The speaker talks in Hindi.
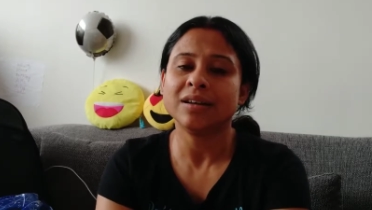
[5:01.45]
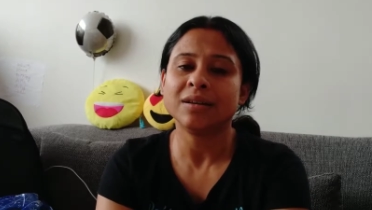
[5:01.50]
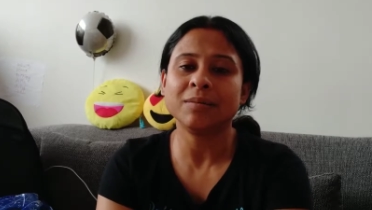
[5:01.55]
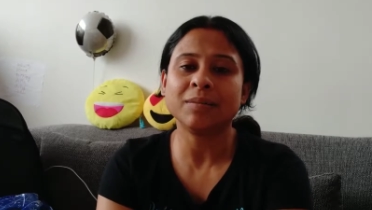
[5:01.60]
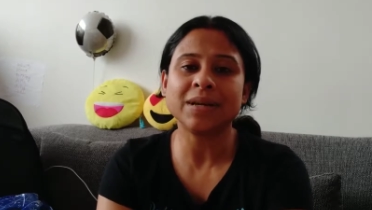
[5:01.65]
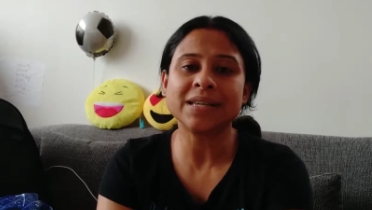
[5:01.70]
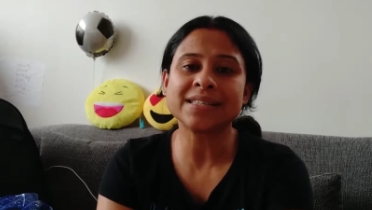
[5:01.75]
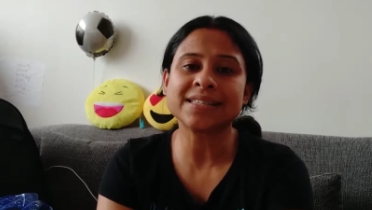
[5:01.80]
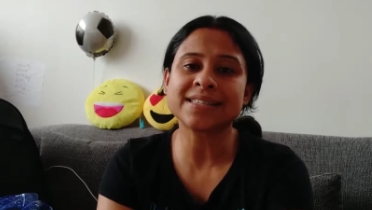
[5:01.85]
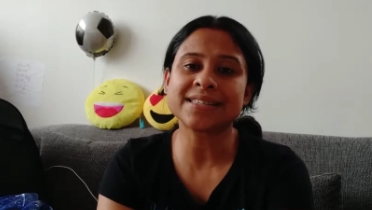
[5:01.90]

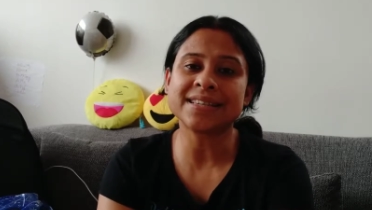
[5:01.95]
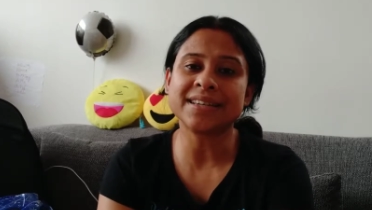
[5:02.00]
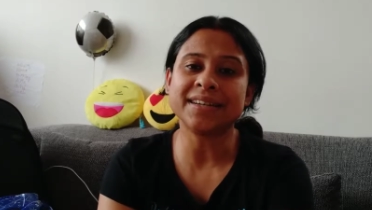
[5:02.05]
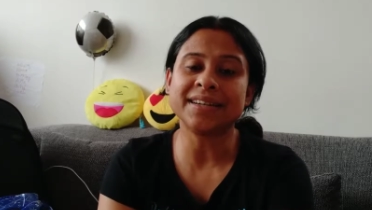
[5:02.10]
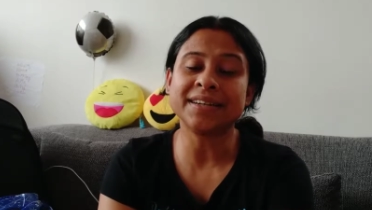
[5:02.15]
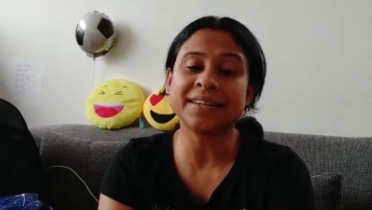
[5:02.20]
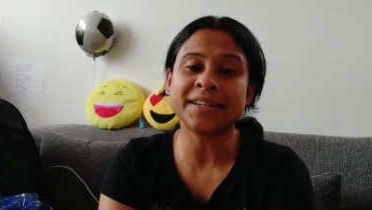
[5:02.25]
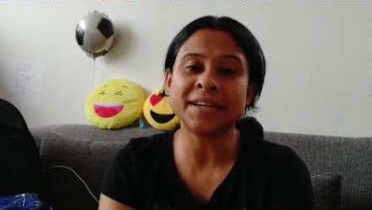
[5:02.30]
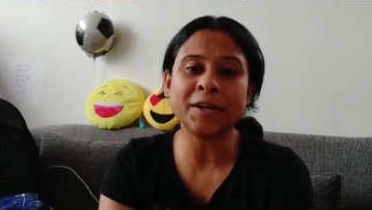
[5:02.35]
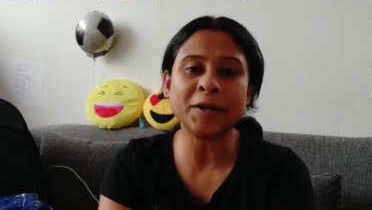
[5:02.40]
बस
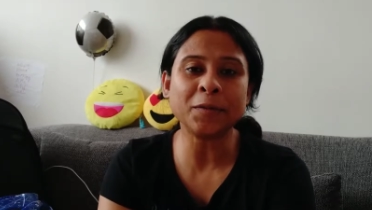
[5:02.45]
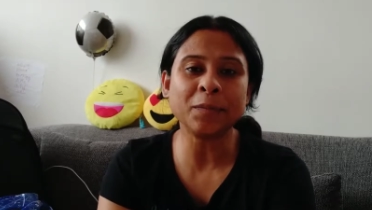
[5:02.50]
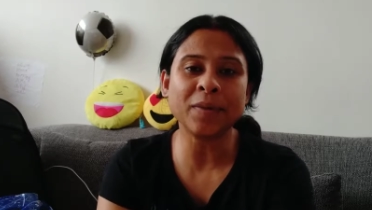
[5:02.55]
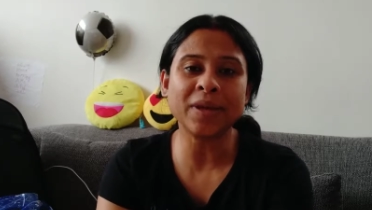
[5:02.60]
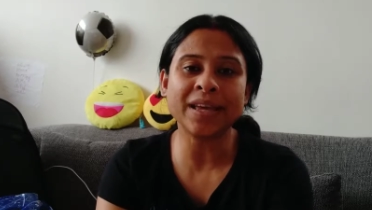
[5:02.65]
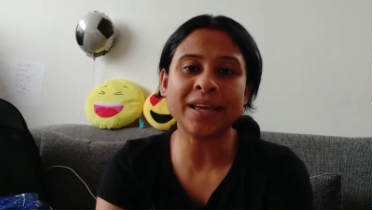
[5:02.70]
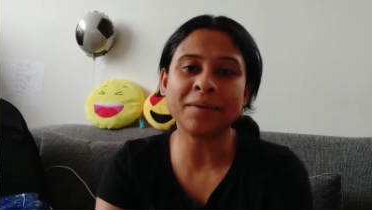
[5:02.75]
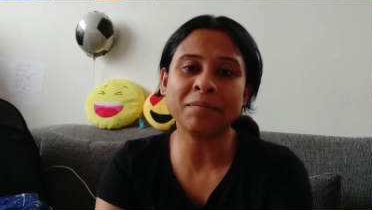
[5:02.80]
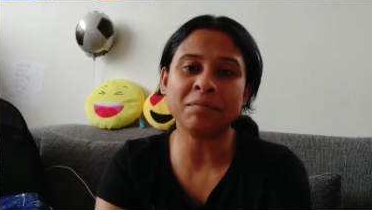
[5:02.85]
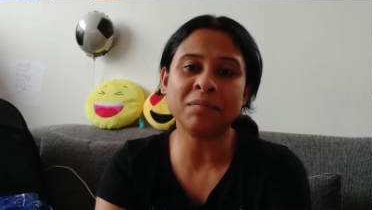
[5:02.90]
घर
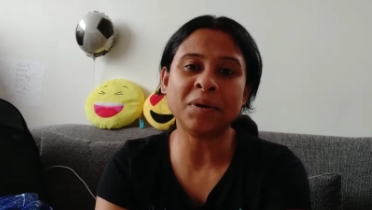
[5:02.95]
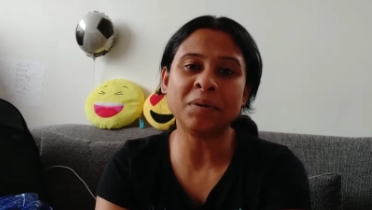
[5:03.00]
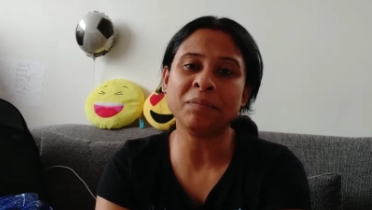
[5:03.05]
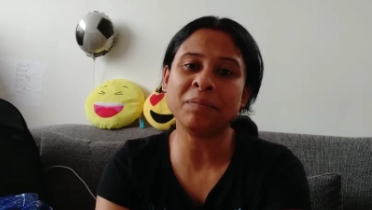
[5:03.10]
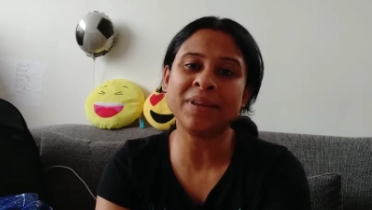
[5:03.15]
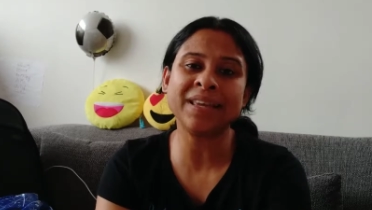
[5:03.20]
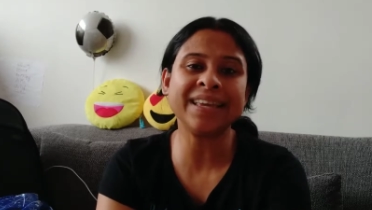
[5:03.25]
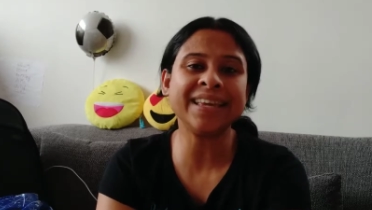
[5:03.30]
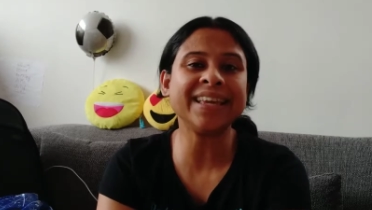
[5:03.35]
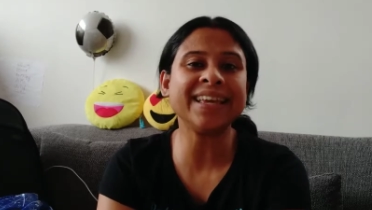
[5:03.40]
में
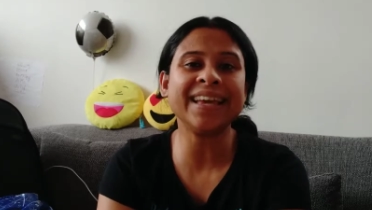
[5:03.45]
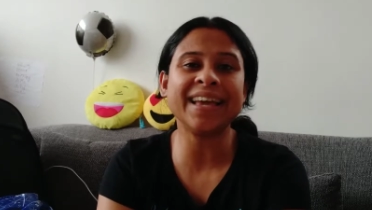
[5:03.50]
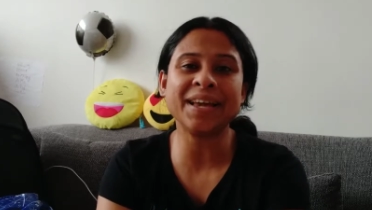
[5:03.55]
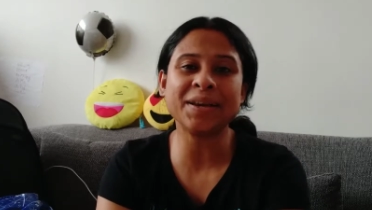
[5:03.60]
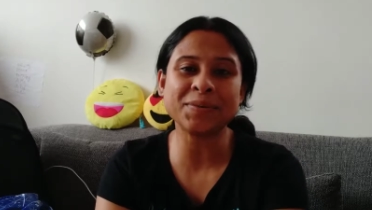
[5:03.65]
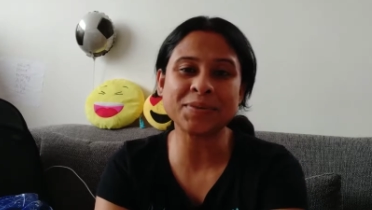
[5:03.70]
मम्मी ही है